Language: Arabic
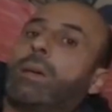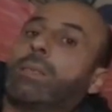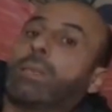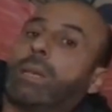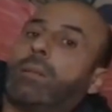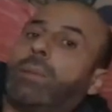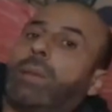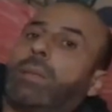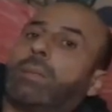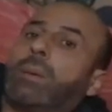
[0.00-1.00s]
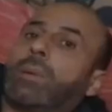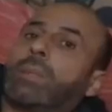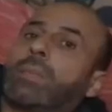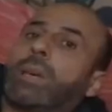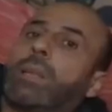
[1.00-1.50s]
سكان البناية الطابق
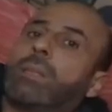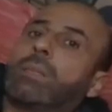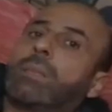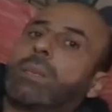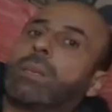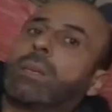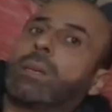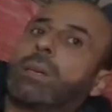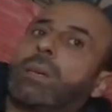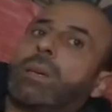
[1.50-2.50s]
الثالث آه،